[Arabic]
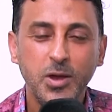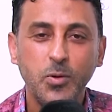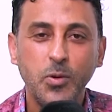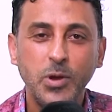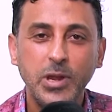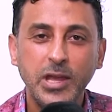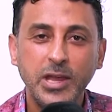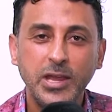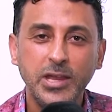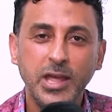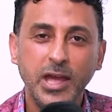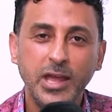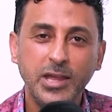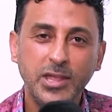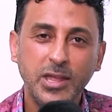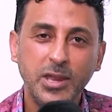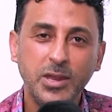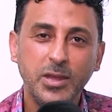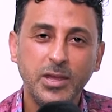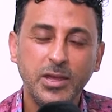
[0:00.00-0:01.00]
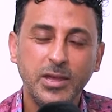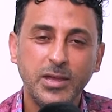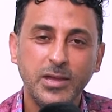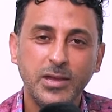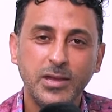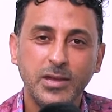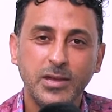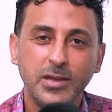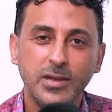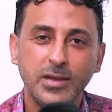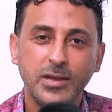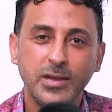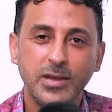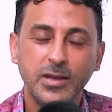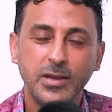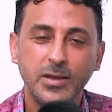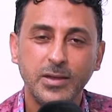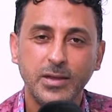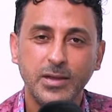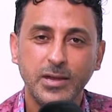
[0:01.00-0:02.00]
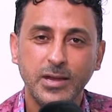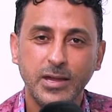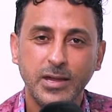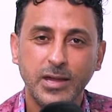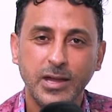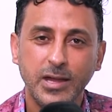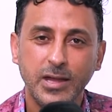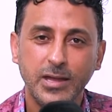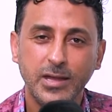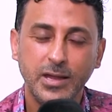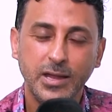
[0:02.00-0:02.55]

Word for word: ولكن ايضا آه، آه،